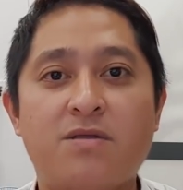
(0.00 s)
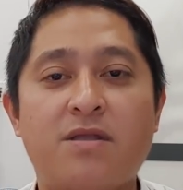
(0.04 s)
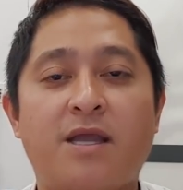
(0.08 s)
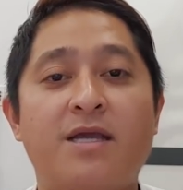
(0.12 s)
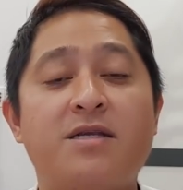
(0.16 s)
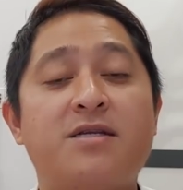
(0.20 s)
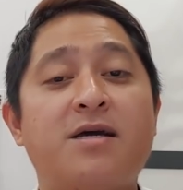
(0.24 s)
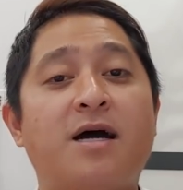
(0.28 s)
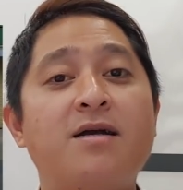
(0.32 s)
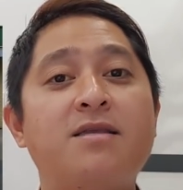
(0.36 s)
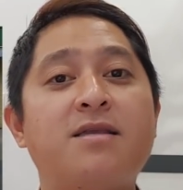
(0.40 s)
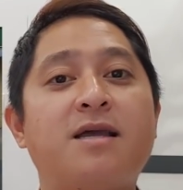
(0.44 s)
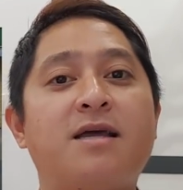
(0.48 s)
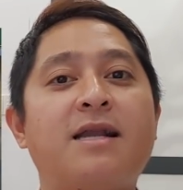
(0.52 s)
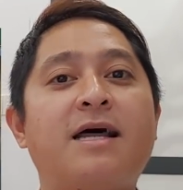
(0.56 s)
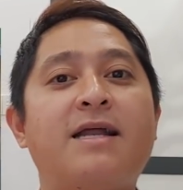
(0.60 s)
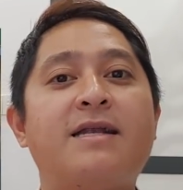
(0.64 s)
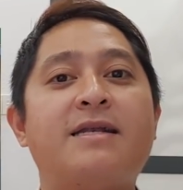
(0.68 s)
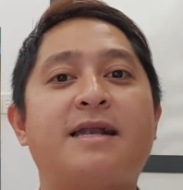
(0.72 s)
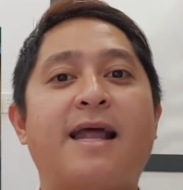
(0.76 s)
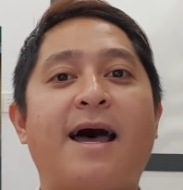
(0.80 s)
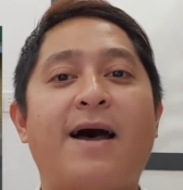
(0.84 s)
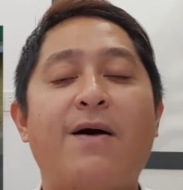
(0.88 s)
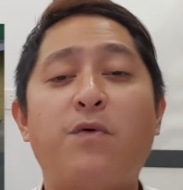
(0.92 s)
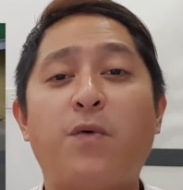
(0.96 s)
thị trấn Chợ
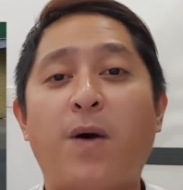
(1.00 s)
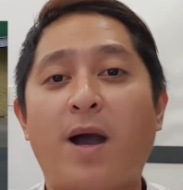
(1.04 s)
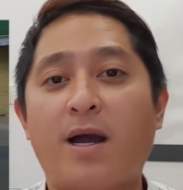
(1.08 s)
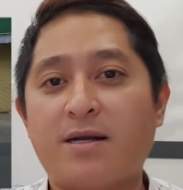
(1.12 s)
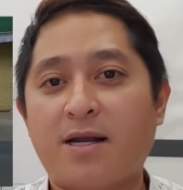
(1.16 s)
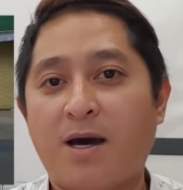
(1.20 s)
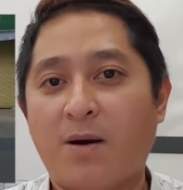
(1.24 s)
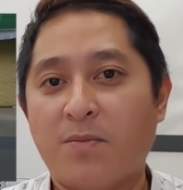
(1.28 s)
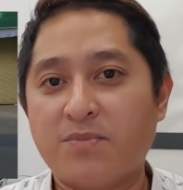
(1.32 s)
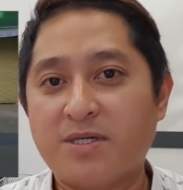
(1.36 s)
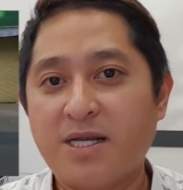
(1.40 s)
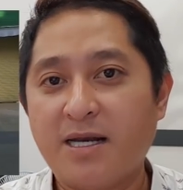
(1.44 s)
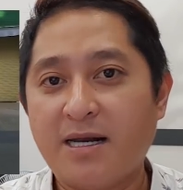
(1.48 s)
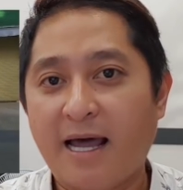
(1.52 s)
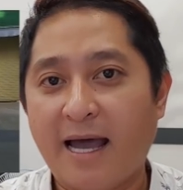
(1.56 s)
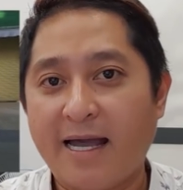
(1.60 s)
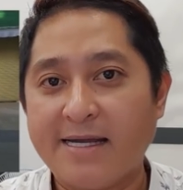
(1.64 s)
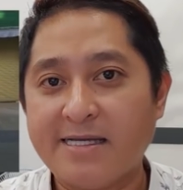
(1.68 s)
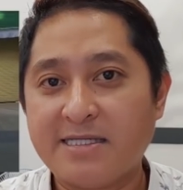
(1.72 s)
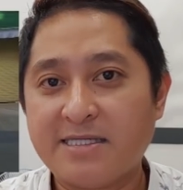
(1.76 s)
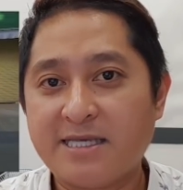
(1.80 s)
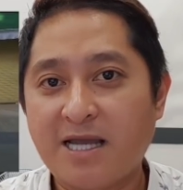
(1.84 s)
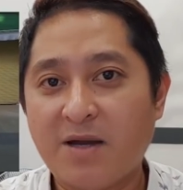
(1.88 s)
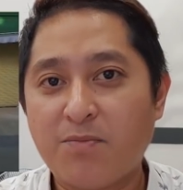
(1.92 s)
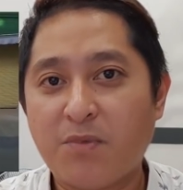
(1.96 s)
Lách đã hoạt động trở lại
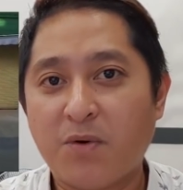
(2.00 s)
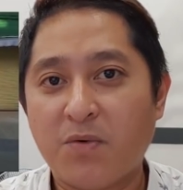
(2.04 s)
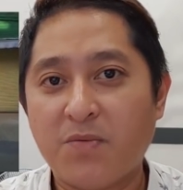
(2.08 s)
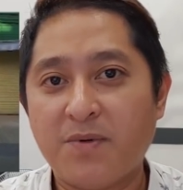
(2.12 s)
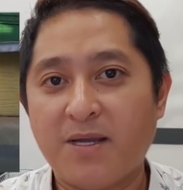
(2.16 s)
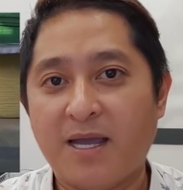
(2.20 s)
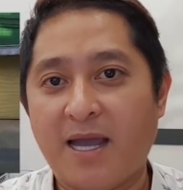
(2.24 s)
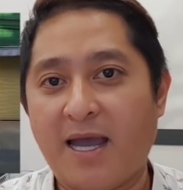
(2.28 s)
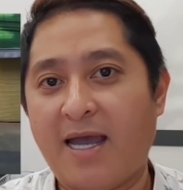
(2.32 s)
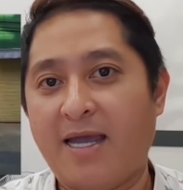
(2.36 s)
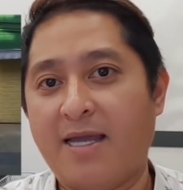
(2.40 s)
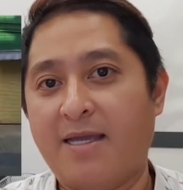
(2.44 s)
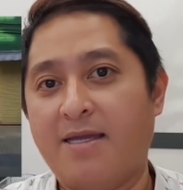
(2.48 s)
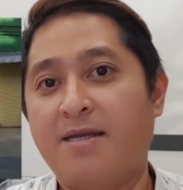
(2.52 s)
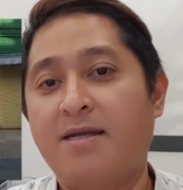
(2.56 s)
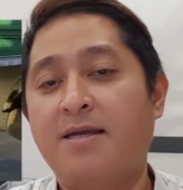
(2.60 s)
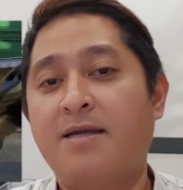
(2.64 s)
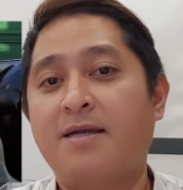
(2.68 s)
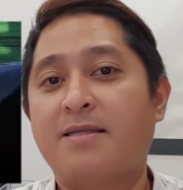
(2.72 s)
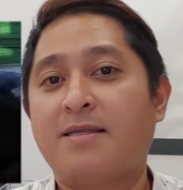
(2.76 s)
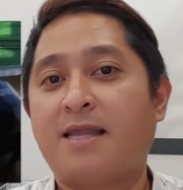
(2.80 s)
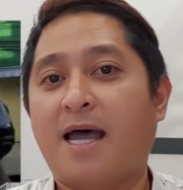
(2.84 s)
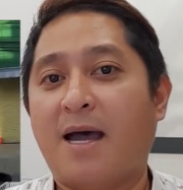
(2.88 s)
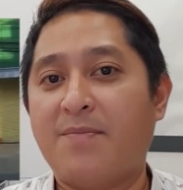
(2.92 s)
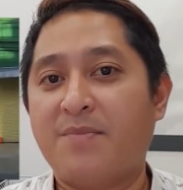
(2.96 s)
sau một ngày
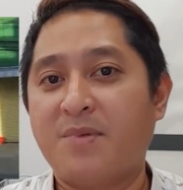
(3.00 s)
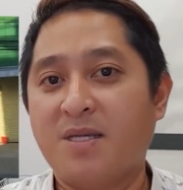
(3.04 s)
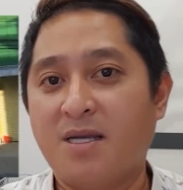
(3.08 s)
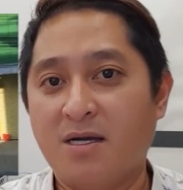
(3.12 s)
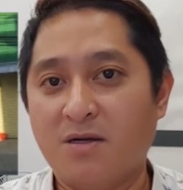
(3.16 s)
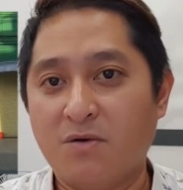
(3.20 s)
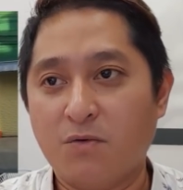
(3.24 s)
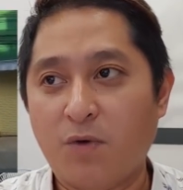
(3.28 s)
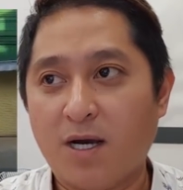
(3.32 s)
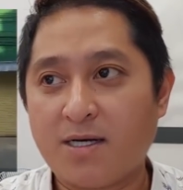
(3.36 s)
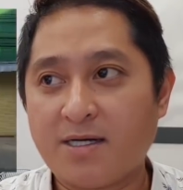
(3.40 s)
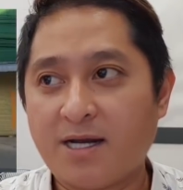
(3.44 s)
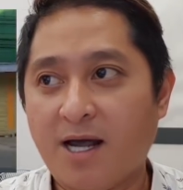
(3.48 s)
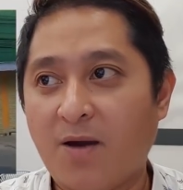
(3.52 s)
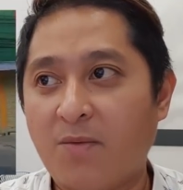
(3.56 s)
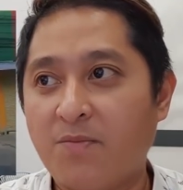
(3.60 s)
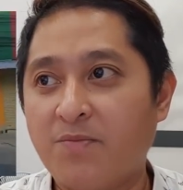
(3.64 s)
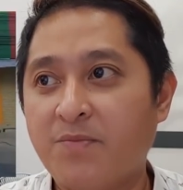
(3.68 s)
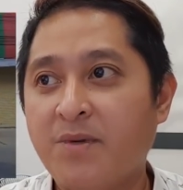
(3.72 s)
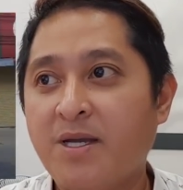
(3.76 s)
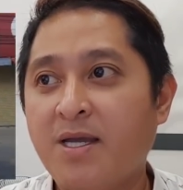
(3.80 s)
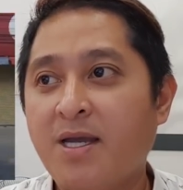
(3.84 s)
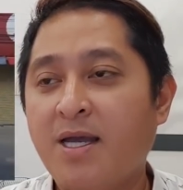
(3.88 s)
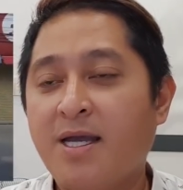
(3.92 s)
tạm ngừng hoạt động